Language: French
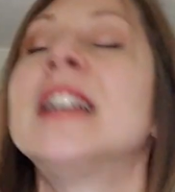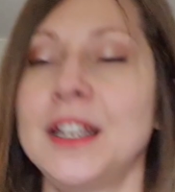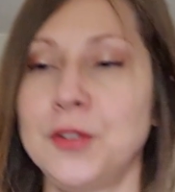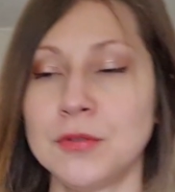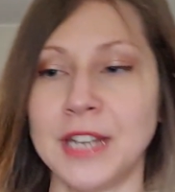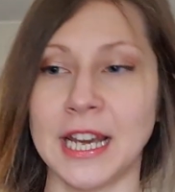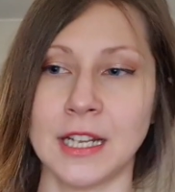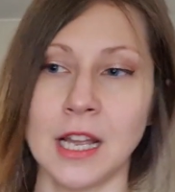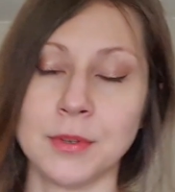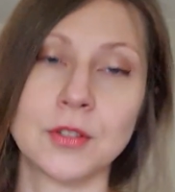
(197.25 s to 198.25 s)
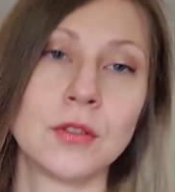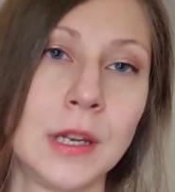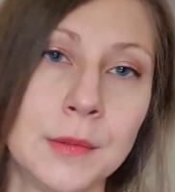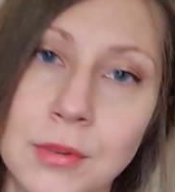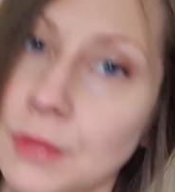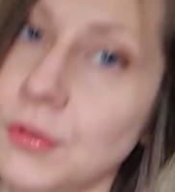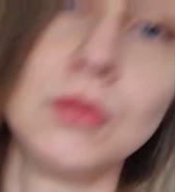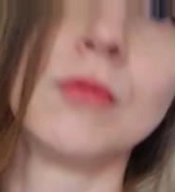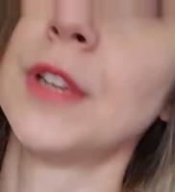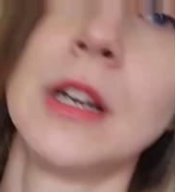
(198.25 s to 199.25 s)
Et du coup, on arrête là parce que ah,
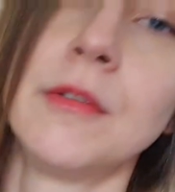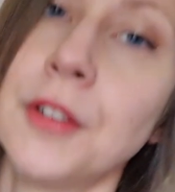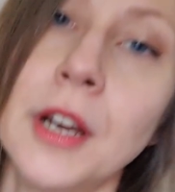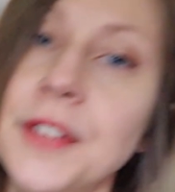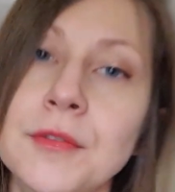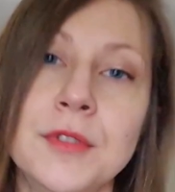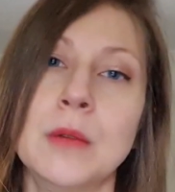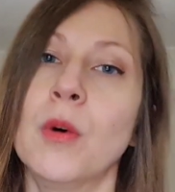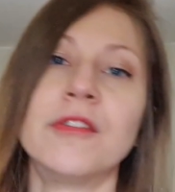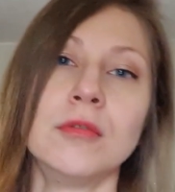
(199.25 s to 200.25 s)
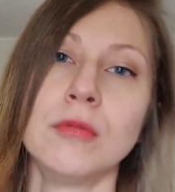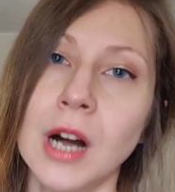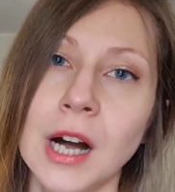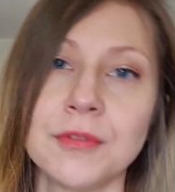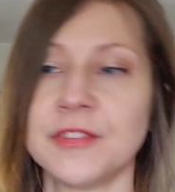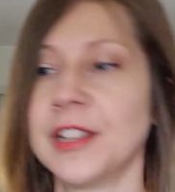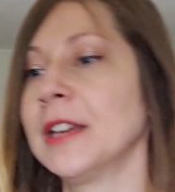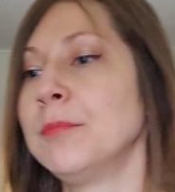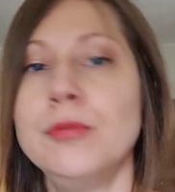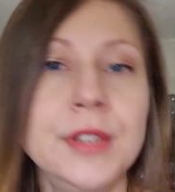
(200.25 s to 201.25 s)
sinon, vous allez l'avoir dans la tête, vous allez m'en vouloir, vous ne
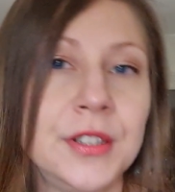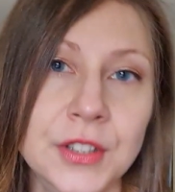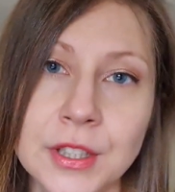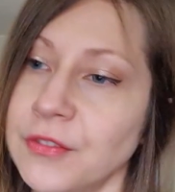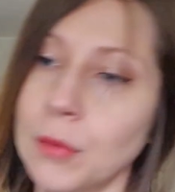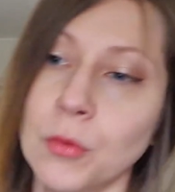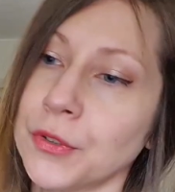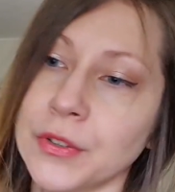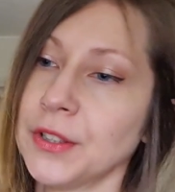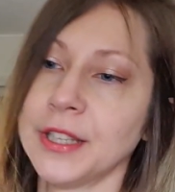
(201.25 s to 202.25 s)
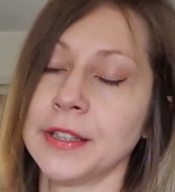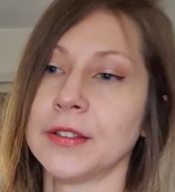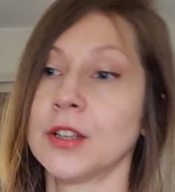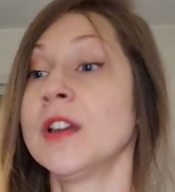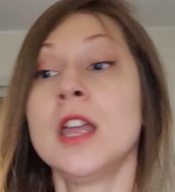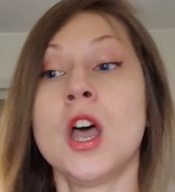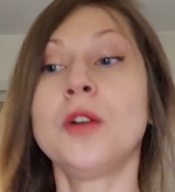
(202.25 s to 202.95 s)
viendrez plus ici. Enfin bon, ce sera une catastrophe.